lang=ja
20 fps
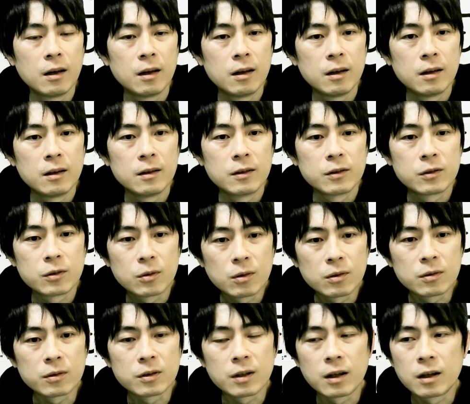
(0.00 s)
すご
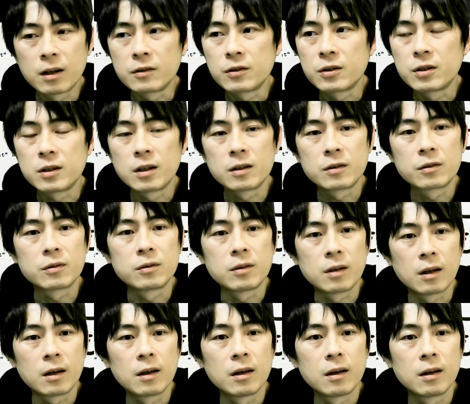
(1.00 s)
く生活しやすく
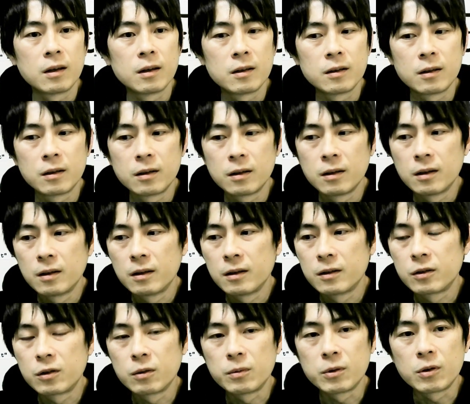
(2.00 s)
て、
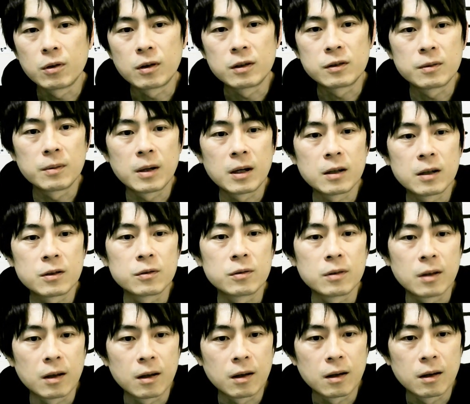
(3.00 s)
人々が素晴らしく
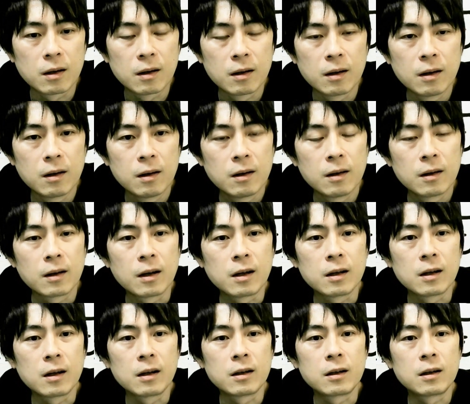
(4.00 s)
て、海
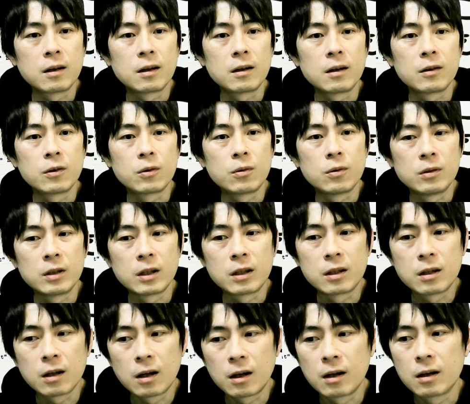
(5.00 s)
外から旅行に来
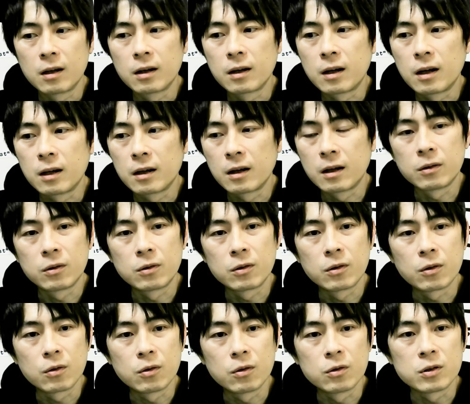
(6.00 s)
た海外の
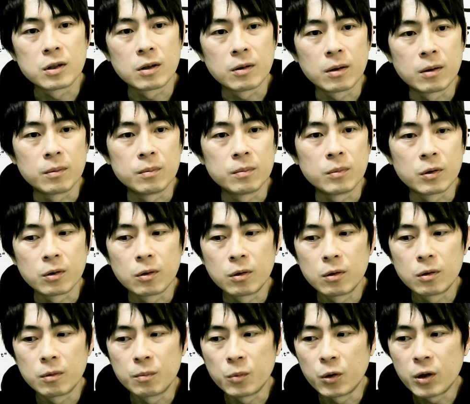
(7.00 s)
旅行者はも
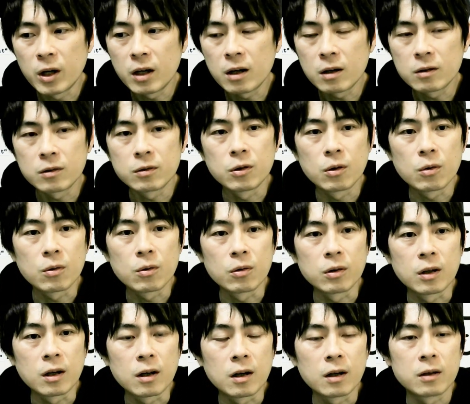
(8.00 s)
う漏れなく喜ん
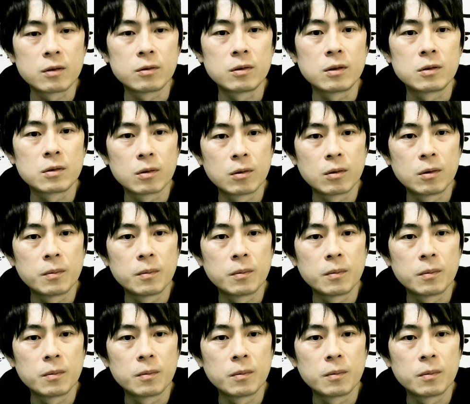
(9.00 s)
で帰るんですよ。